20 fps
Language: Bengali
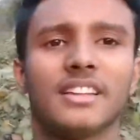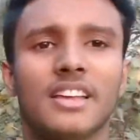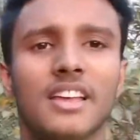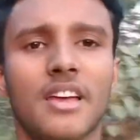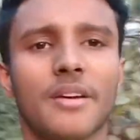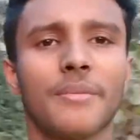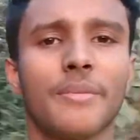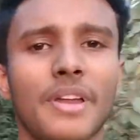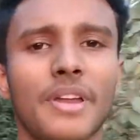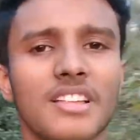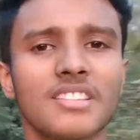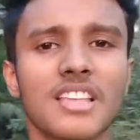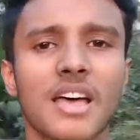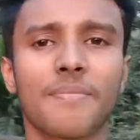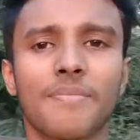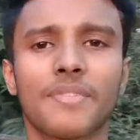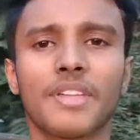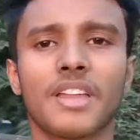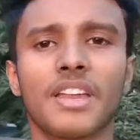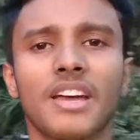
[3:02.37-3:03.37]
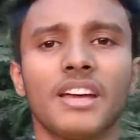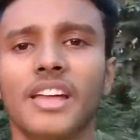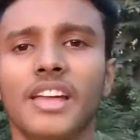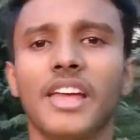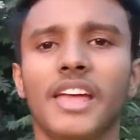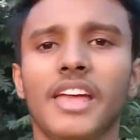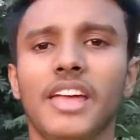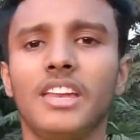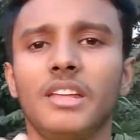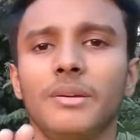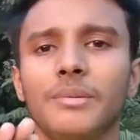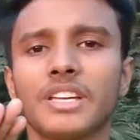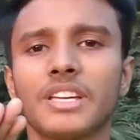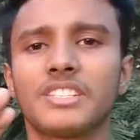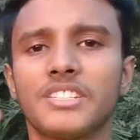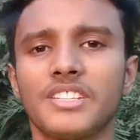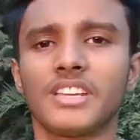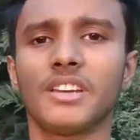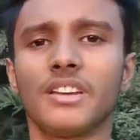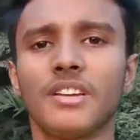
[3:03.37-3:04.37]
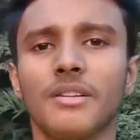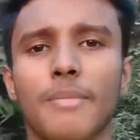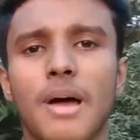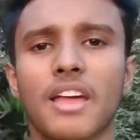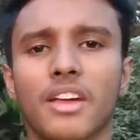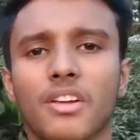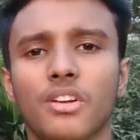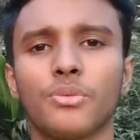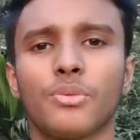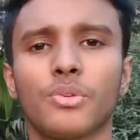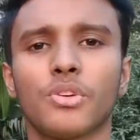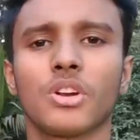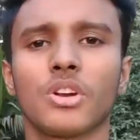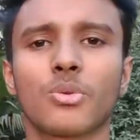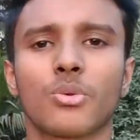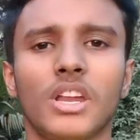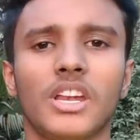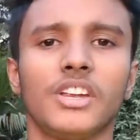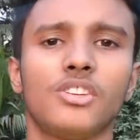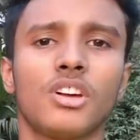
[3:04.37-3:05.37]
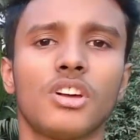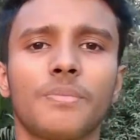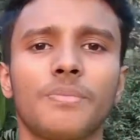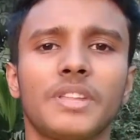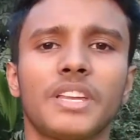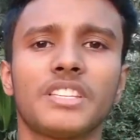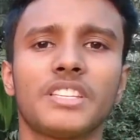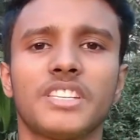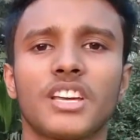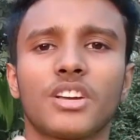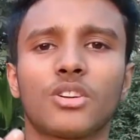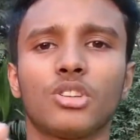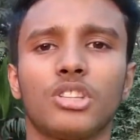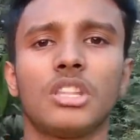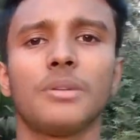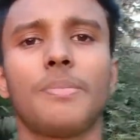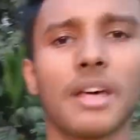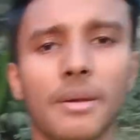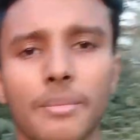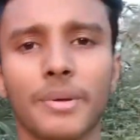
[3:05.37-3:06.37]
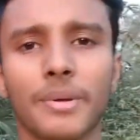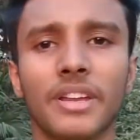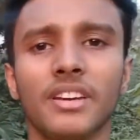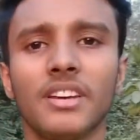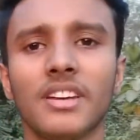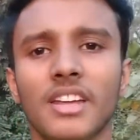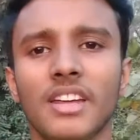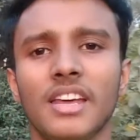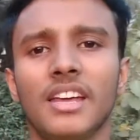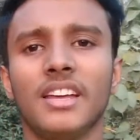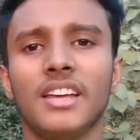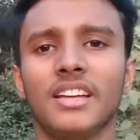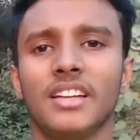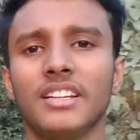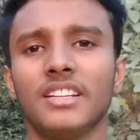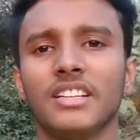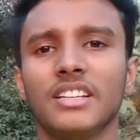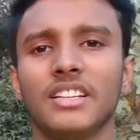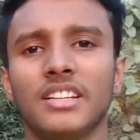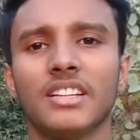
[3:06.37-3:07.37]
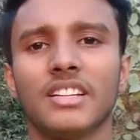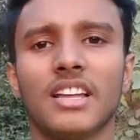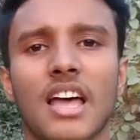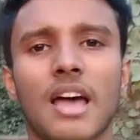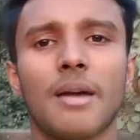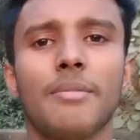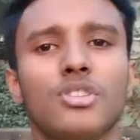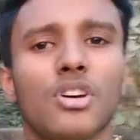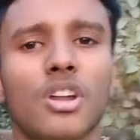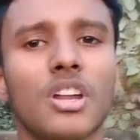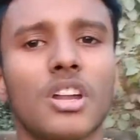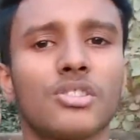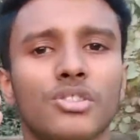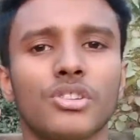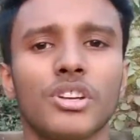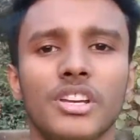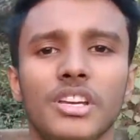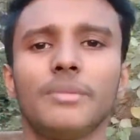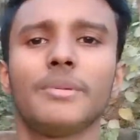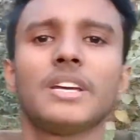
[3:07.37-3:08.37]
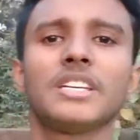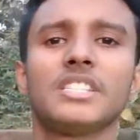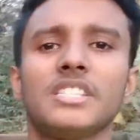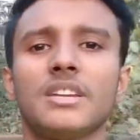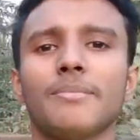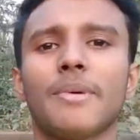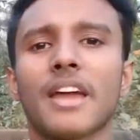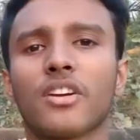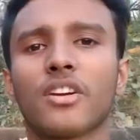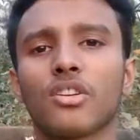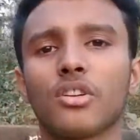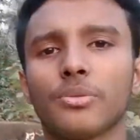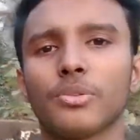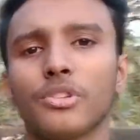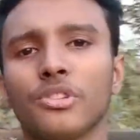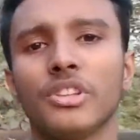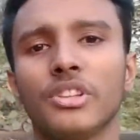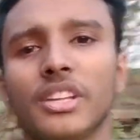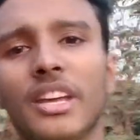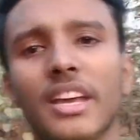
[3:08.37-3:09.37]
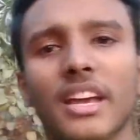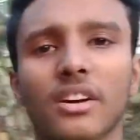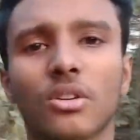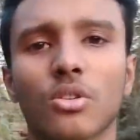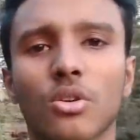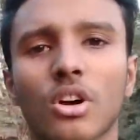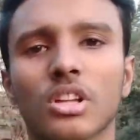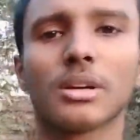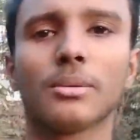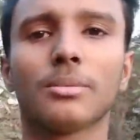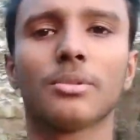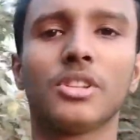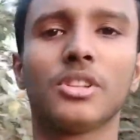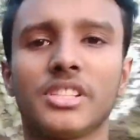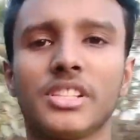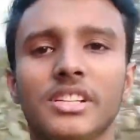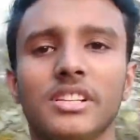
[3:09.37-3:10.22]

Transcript: ফ্রেন্ডস আপনারা এই ডিভাইসটির মাইক্রোফোনের কোয়ালিটিও আপনারা চেক করতে পারবেন আমি সরাসরি ডিভাইসটির মাইক্রোফোন দিয়ে এখন কথা বলছি